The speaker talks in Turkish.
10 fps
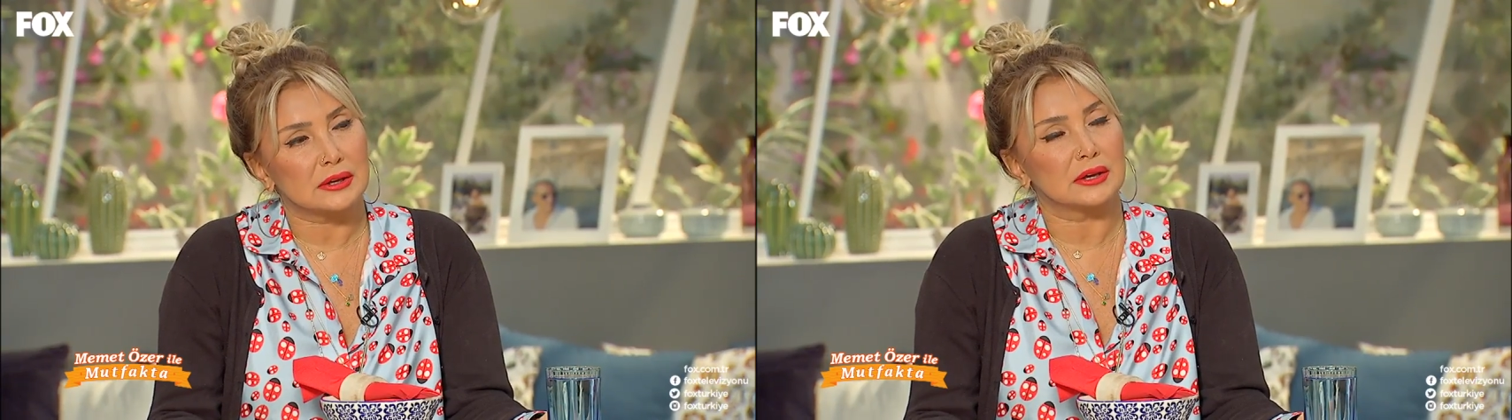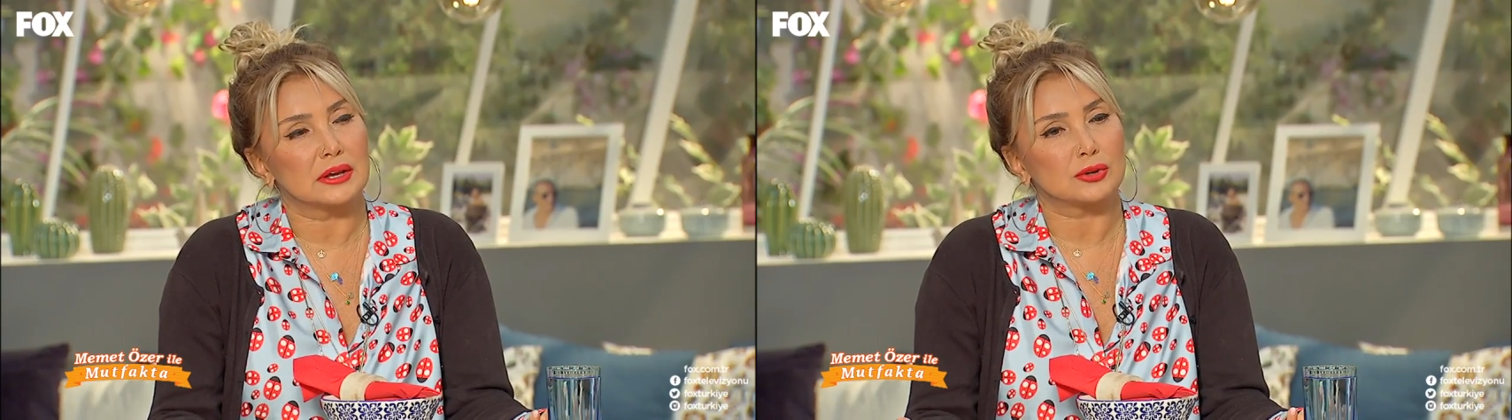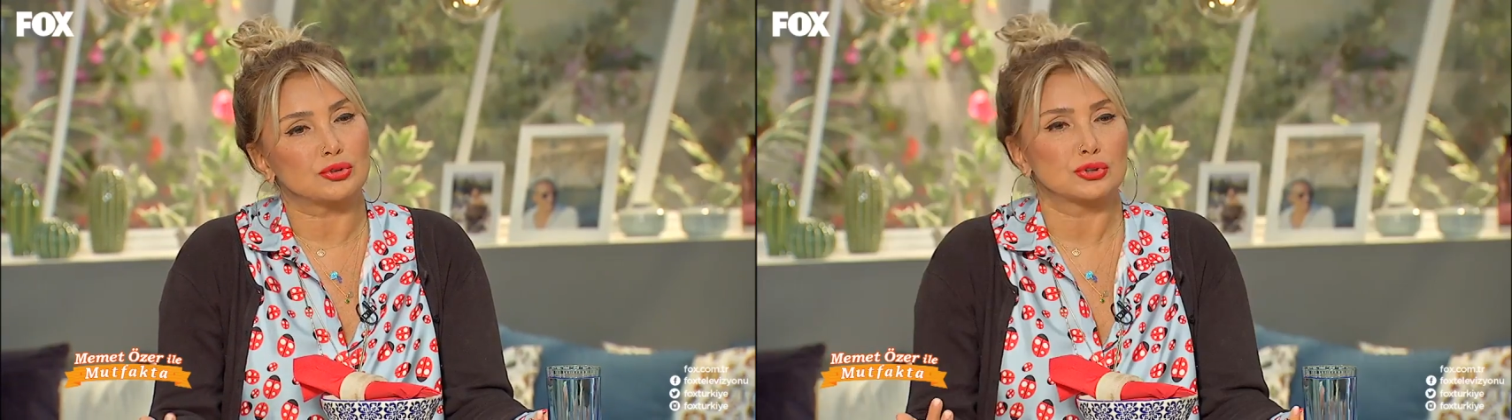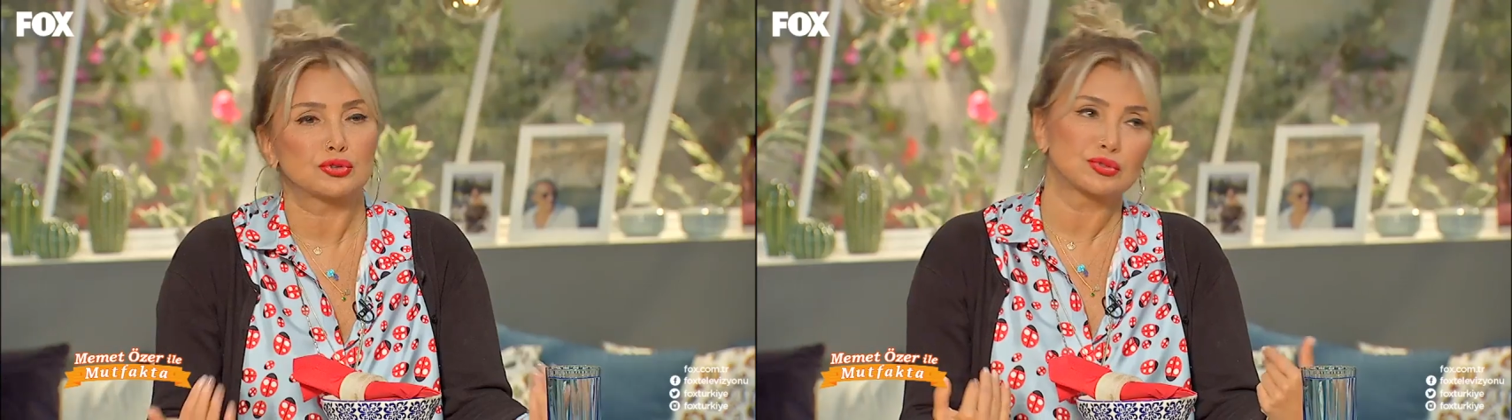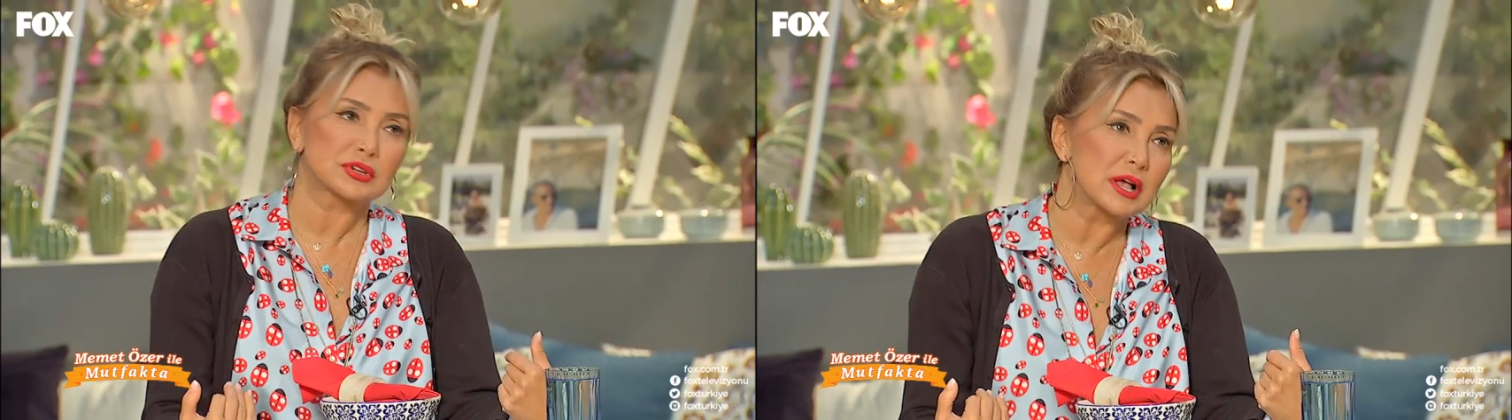E, Yedi Kocalı
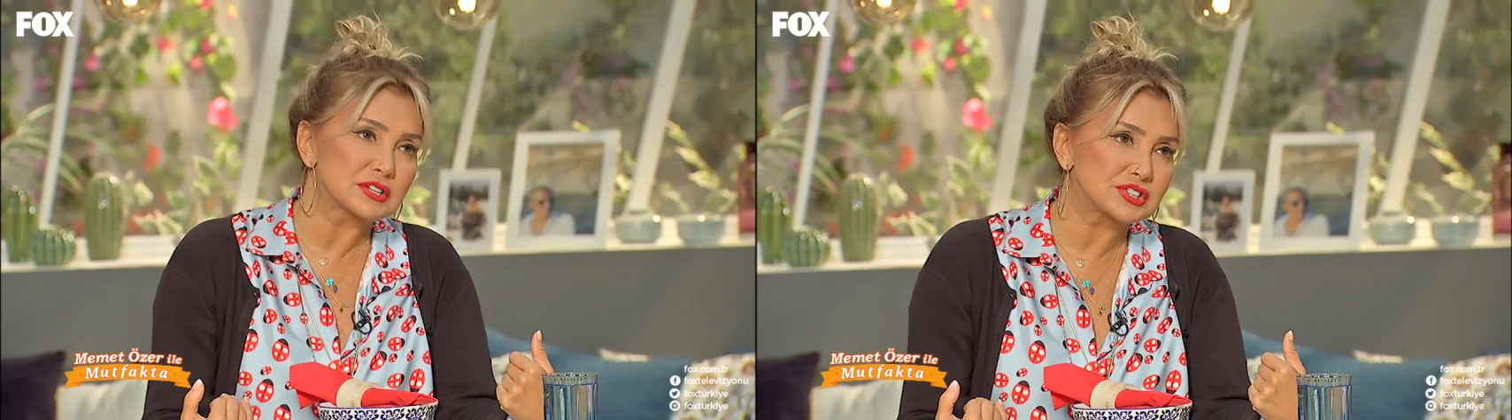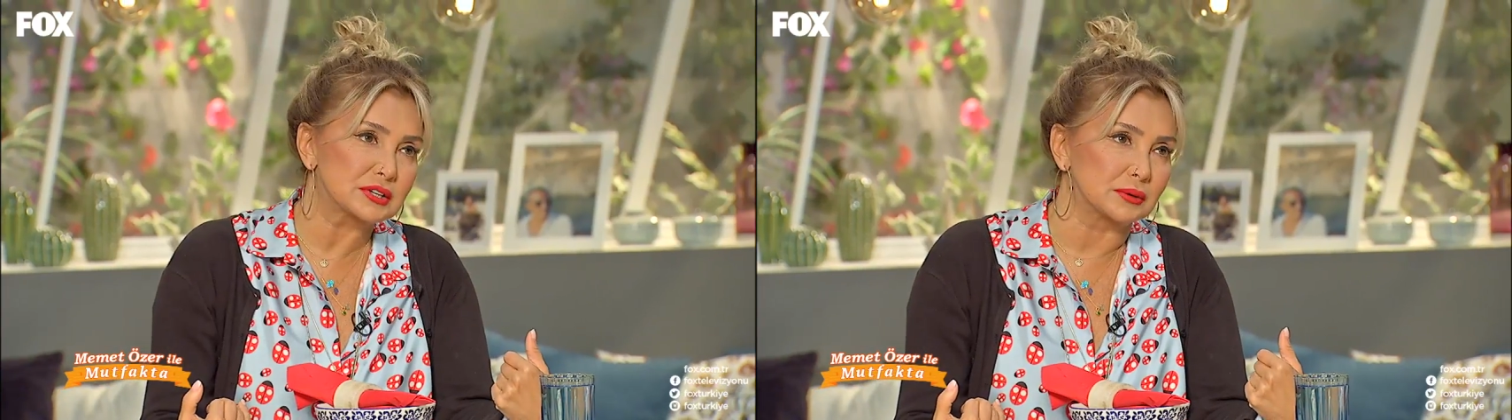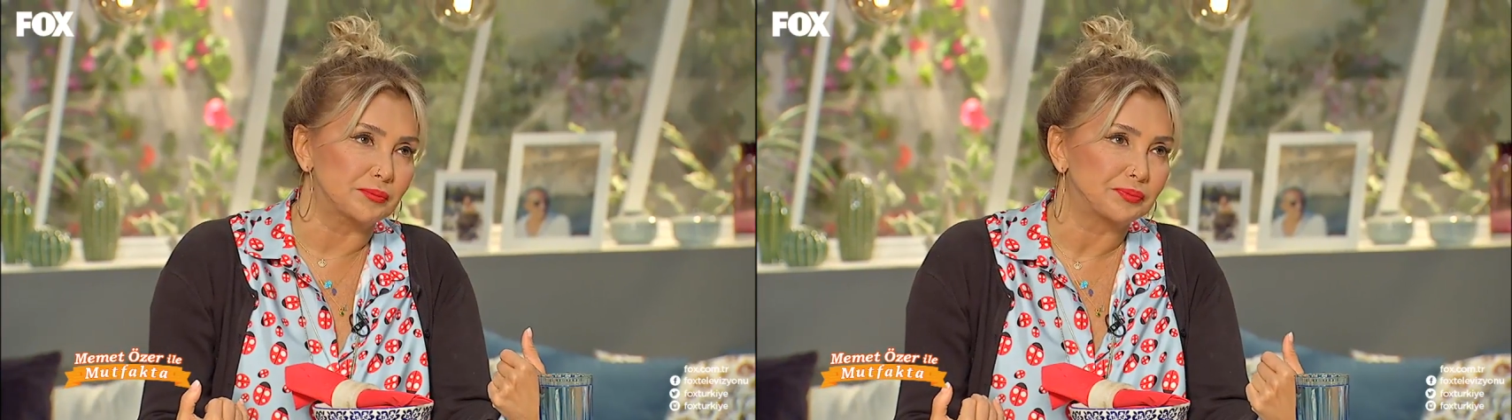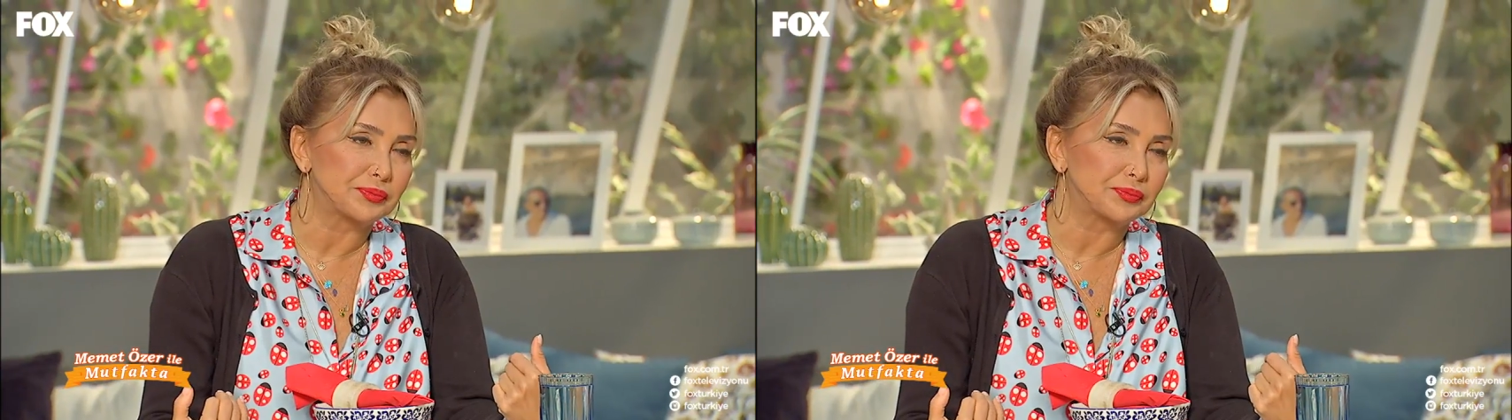Hürmüz'de dansçıydım.